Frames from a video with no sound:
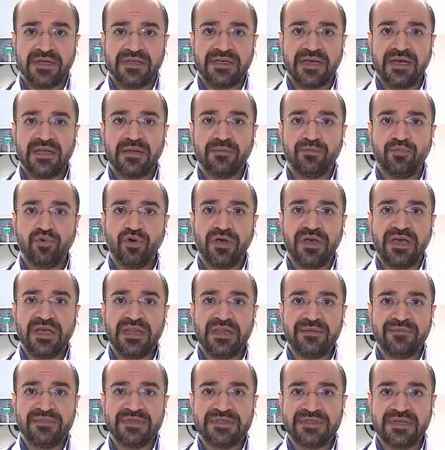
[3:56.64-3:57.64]
Yani bu
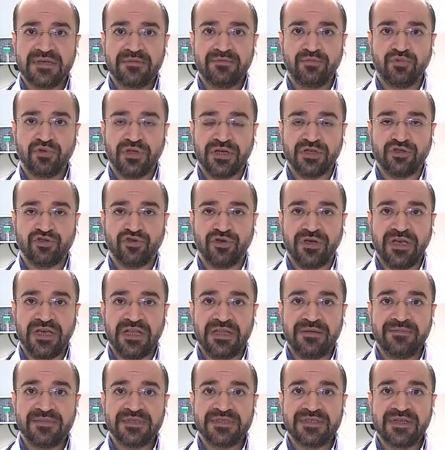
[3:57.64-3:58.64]
elimizden bulaşıyor.
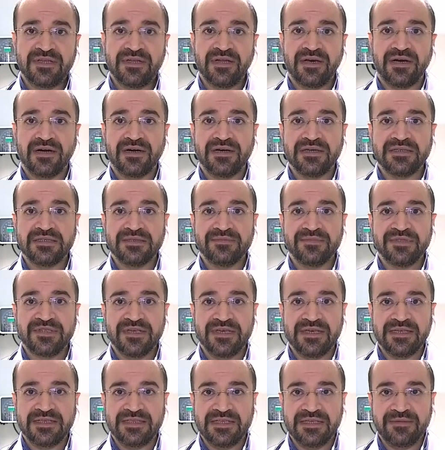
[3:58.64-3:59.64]
Elimizden ağzımıza
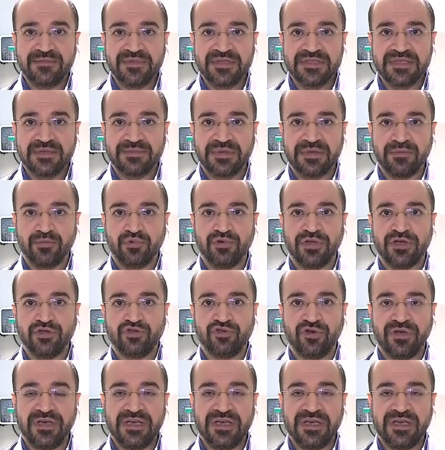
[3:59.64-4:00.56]
ektiğimiz zaman bulaşıyor.